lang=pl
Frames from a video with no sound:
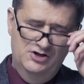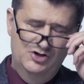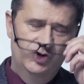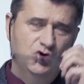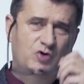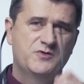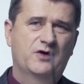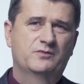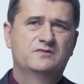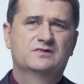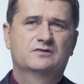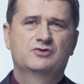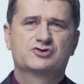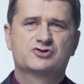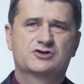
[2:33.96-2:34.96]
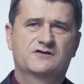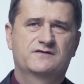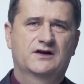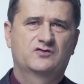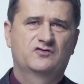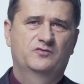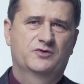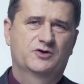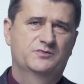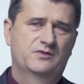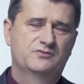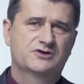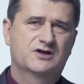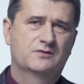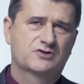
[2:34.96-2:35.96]
Nie umiałbym złożyć kwiatów pod
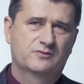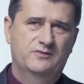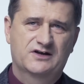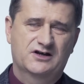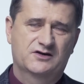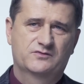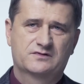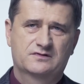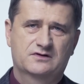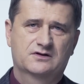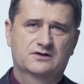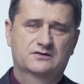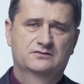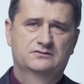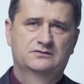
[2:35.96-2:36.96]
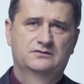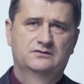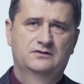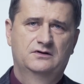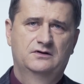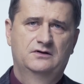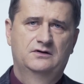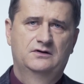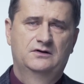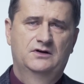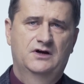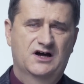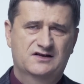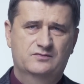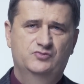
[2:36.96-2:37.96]
pomnikiem Romana Dmowskiego,
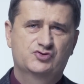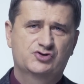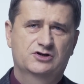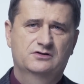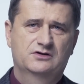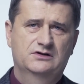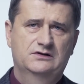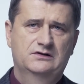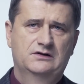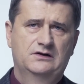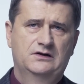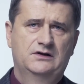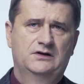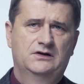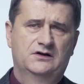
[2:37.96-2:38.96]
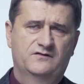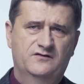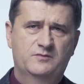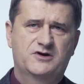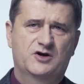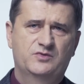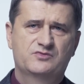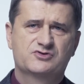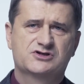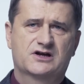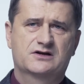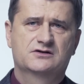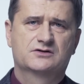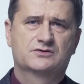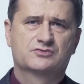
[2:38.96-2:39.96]
a zmuszony wybrałbym
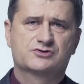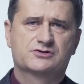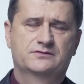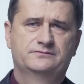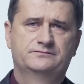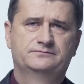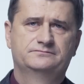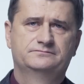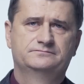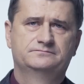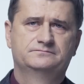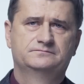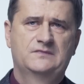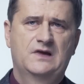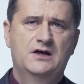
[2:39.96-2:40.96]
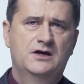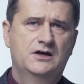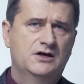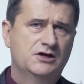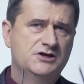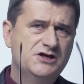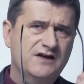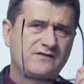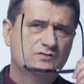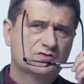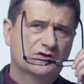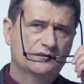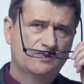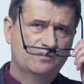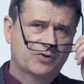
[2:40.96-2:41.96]
czarne róże. Nie
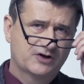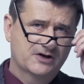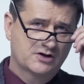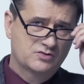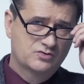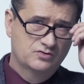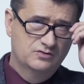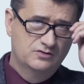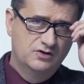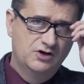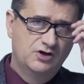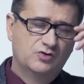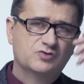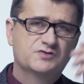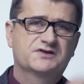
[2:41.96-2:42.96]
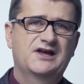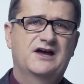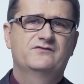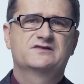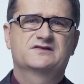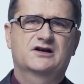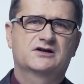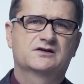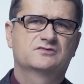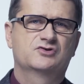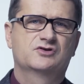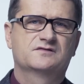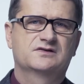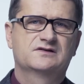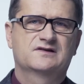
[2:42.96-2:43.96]
wniósłbym projektu ustawy
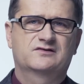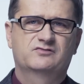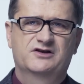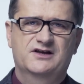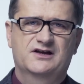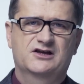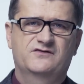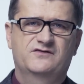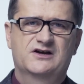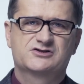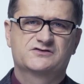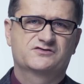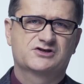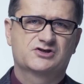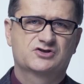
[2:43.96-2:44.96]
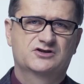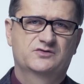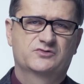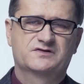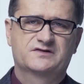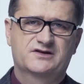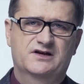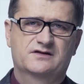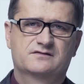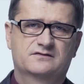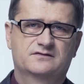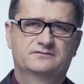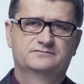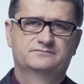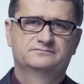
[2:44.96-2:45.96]
zakazującej zasłaniania twarzy w czasie
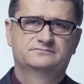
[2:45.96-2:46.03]
demonstracji.